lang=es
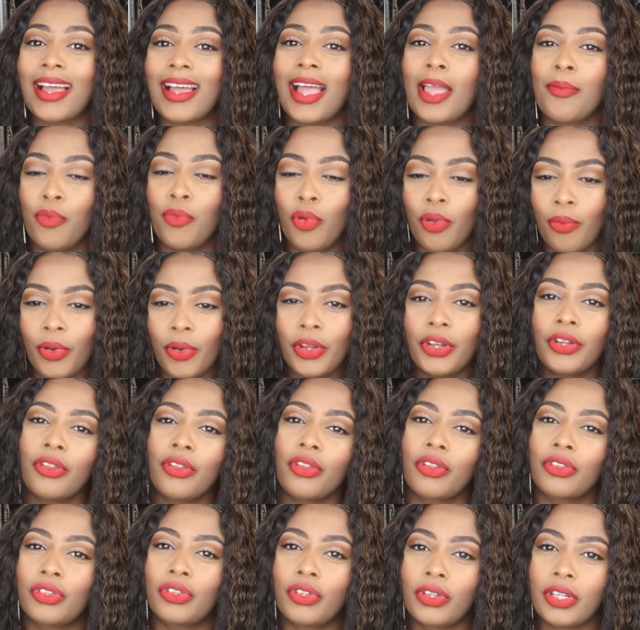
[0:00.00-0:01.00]
Hay muy buenos
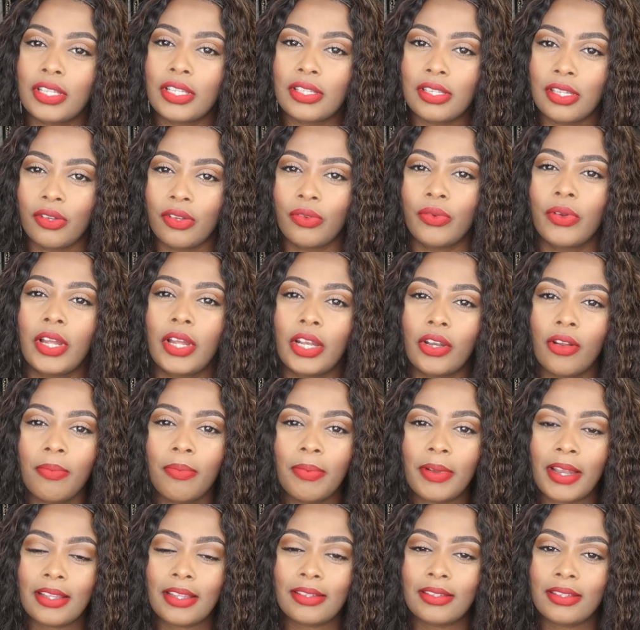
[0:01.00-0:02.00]
doctores cirujanos
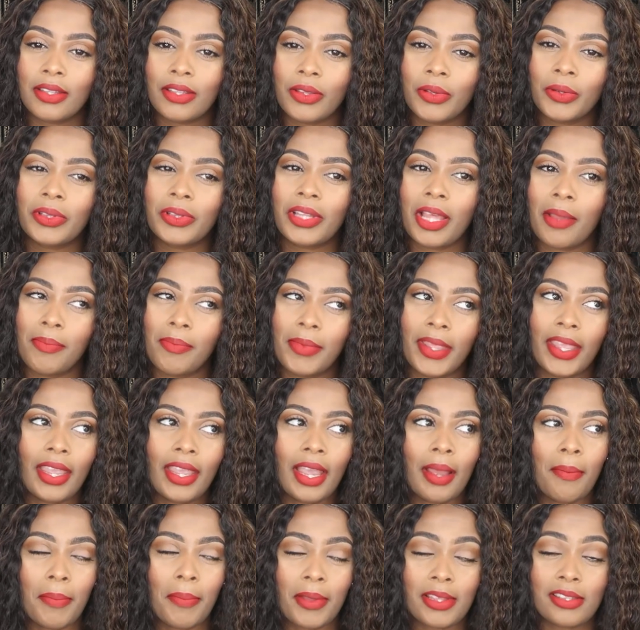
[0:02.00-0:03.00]
plásticos, también
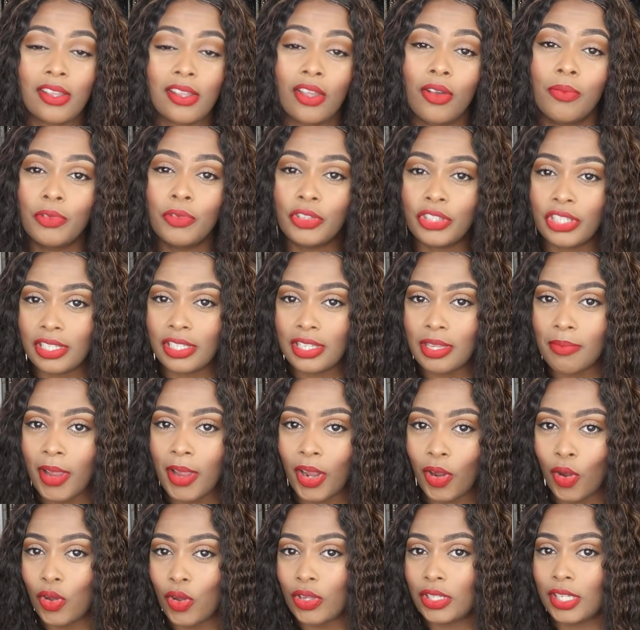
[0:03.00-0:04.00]
han pasado muchísimas
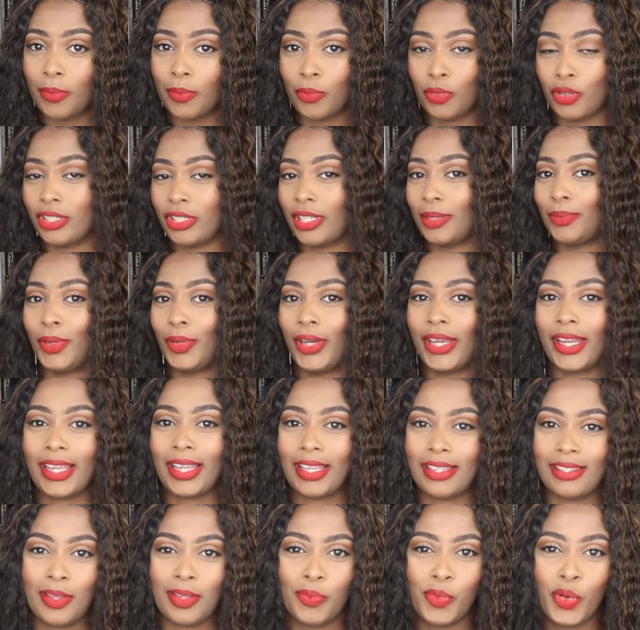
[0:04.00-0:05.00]
cosas, muchas mujeres
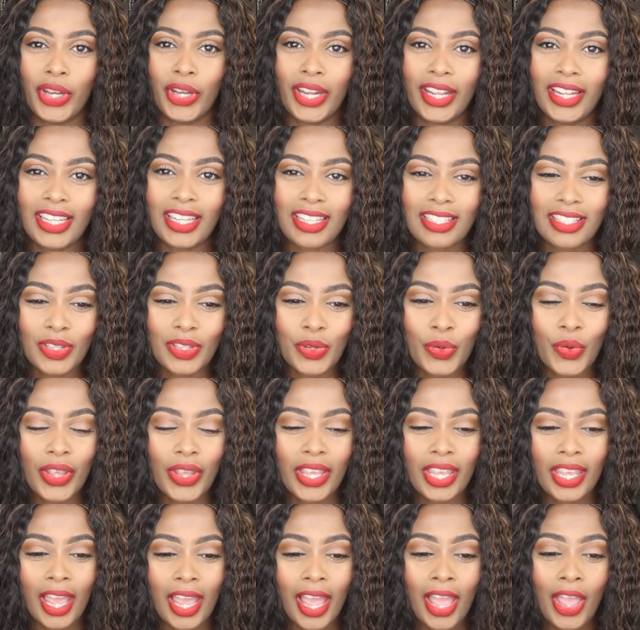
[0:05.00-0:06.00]
que se mueren en la
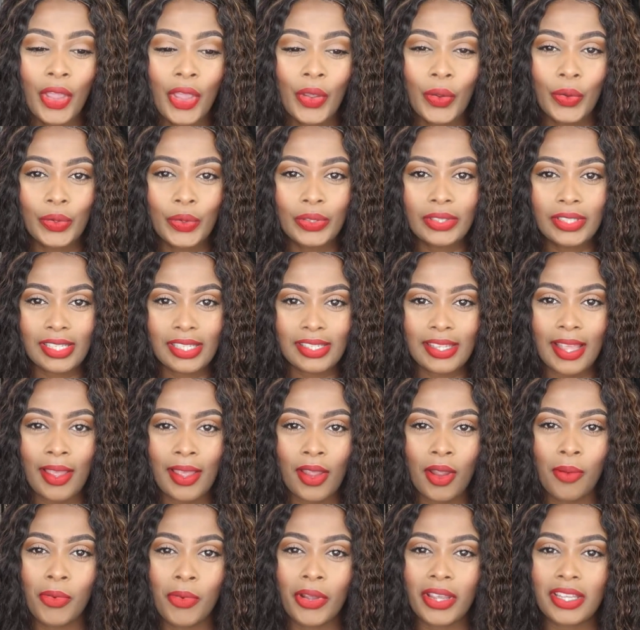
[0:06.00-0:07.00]
cirugía, y ustedes
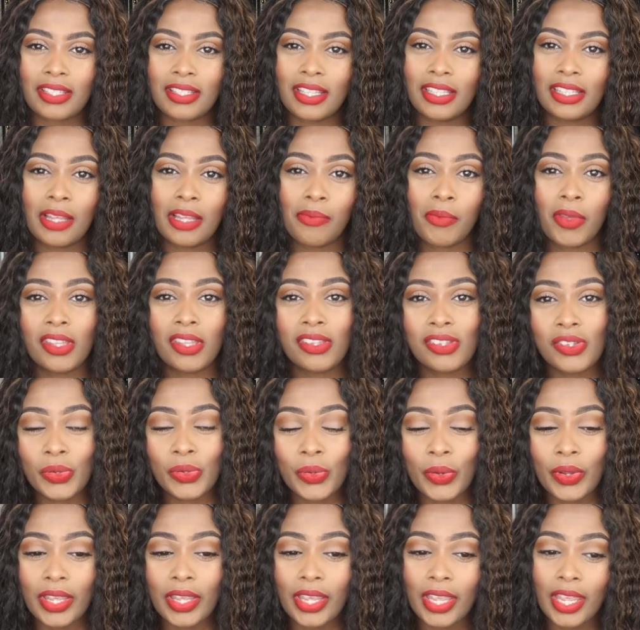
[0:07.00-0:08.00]
saben como que ese tema de
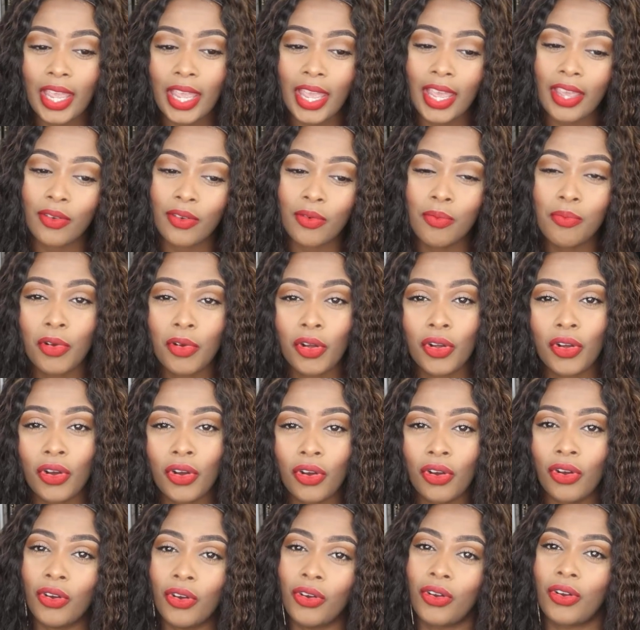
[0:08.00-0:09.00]
cirugía es un
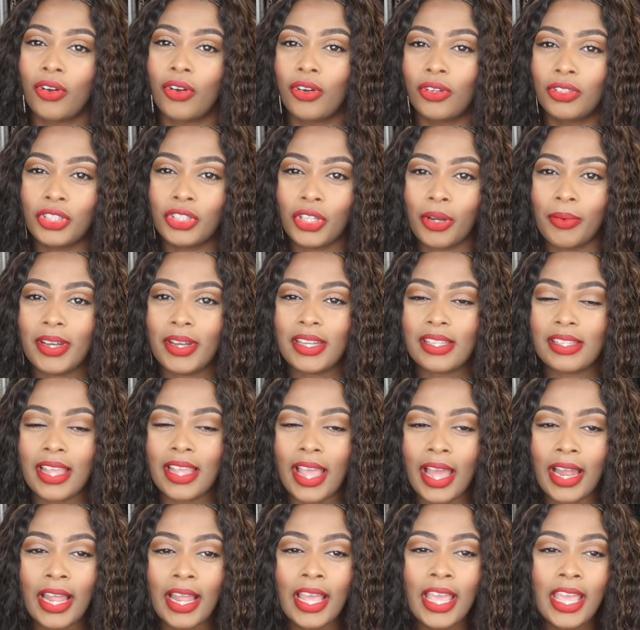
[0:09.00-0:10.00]
poco
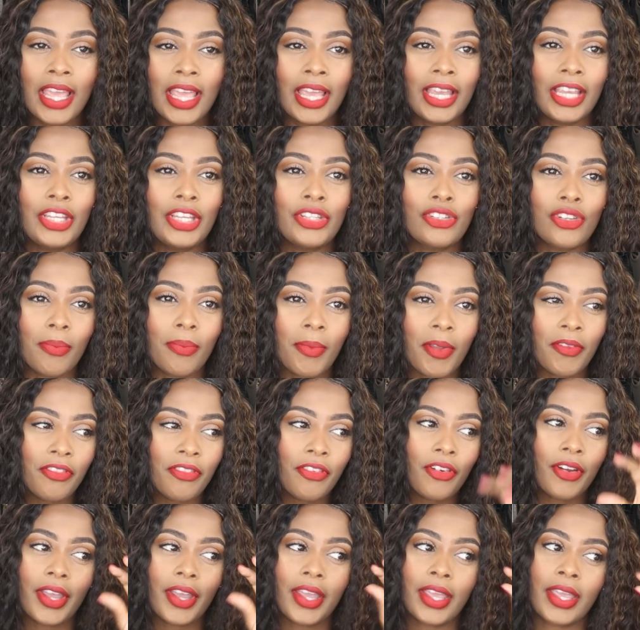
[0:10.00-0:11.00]
controversial, y yo me
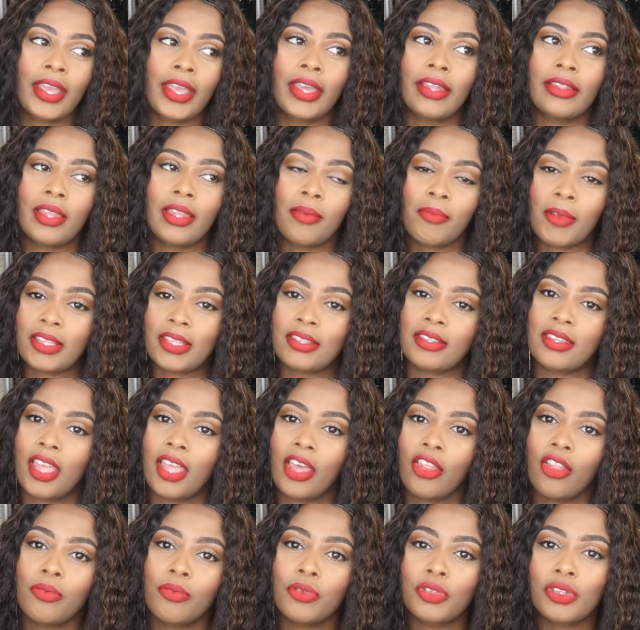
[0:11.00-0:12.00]
enfoqué
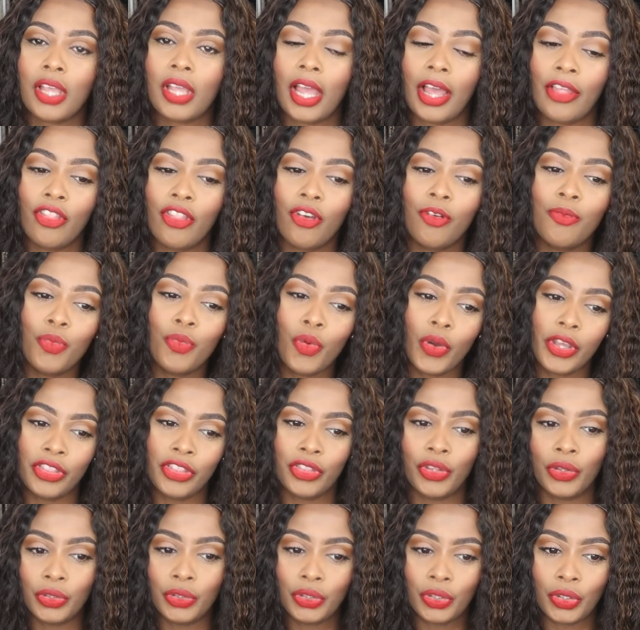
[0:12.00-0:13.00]
demasiado buscando un buen
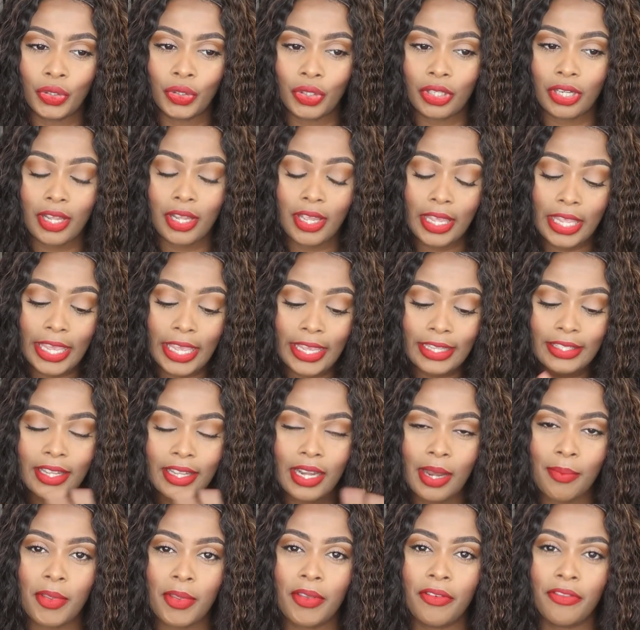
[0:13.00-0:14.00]
doctor ese
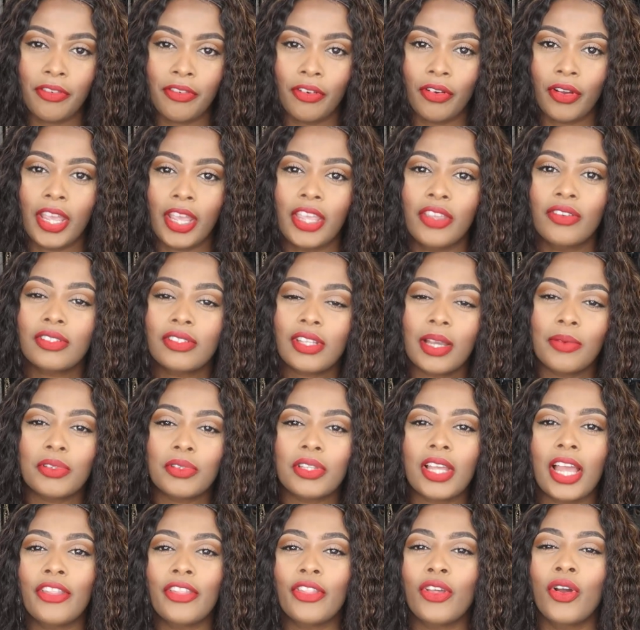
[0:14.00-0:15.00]
era mi enfoque. Yo estaba
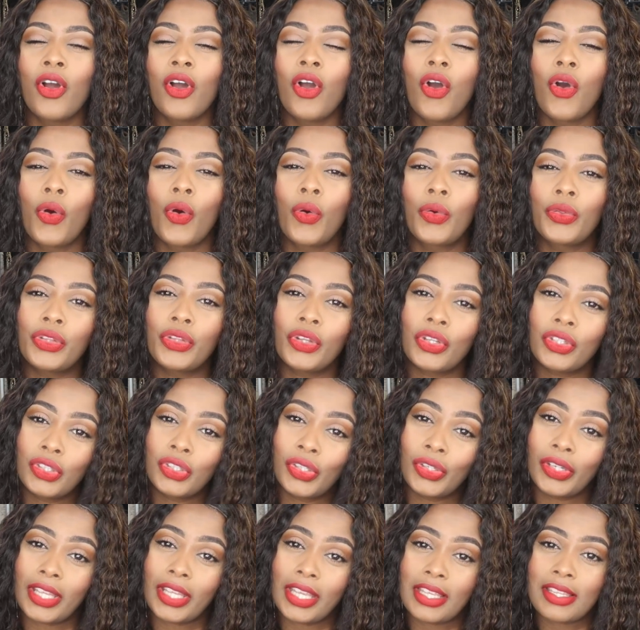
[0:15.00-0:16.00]
buscando un
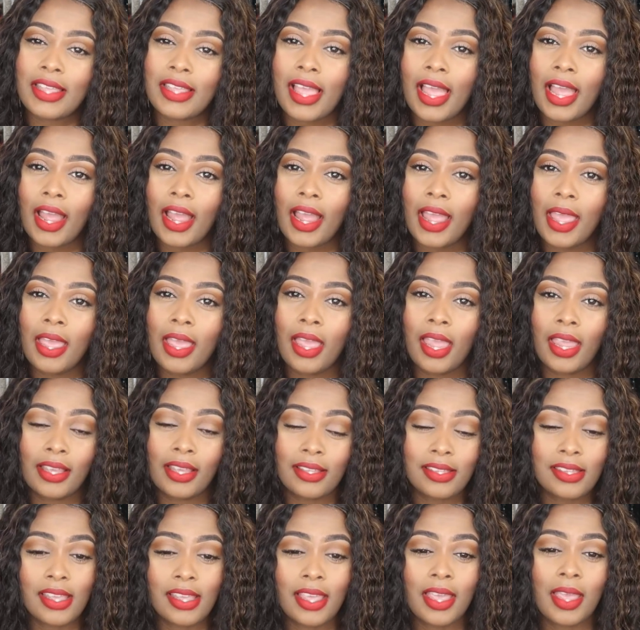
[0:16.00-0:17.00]
doctor que, sea, que
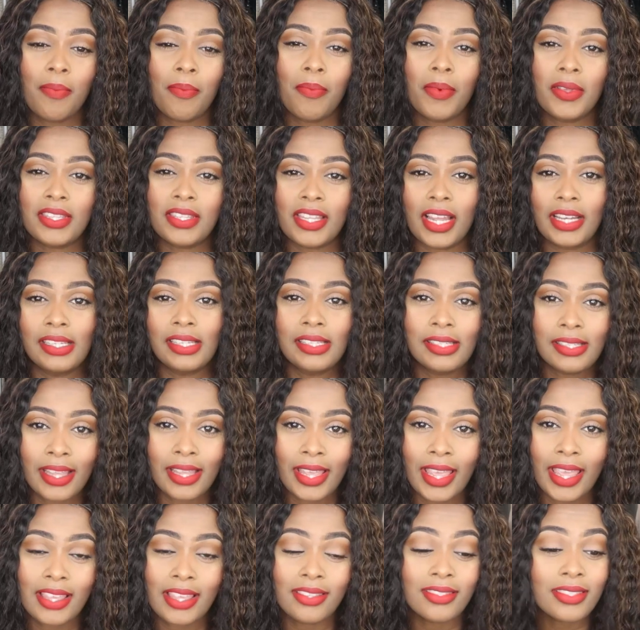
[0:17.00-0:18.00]
se
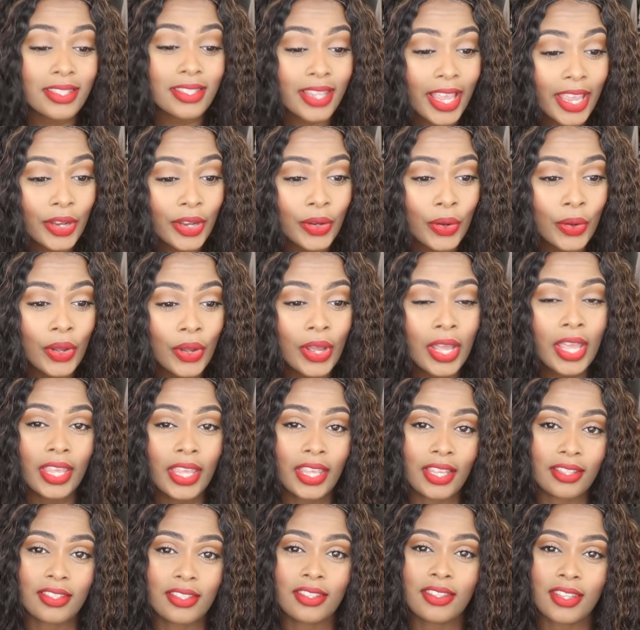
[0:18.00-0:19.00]
especialice en seno,
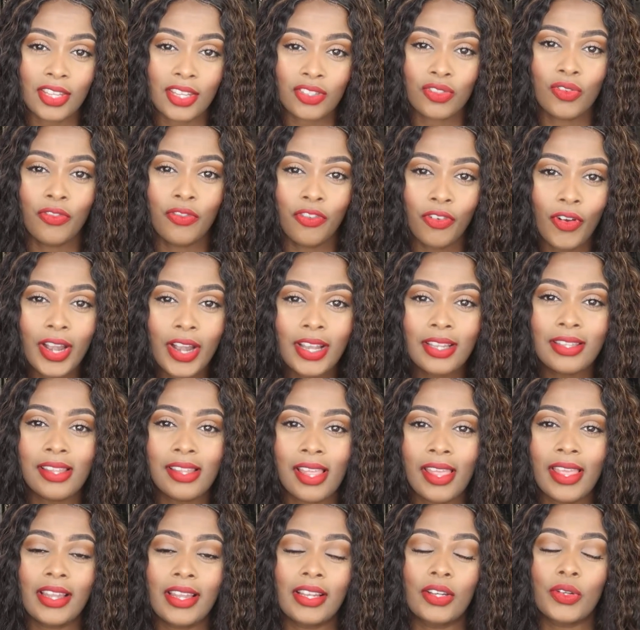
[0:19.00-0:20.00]
que ese sea su
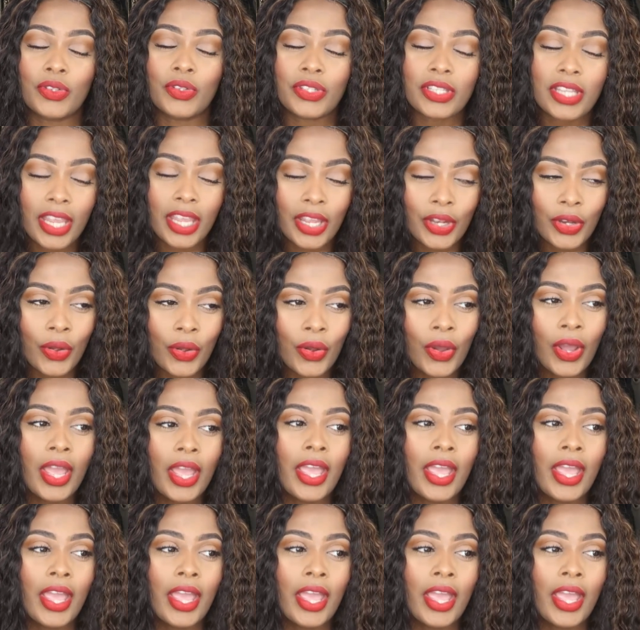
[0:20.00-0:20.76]
fuerte, los senos,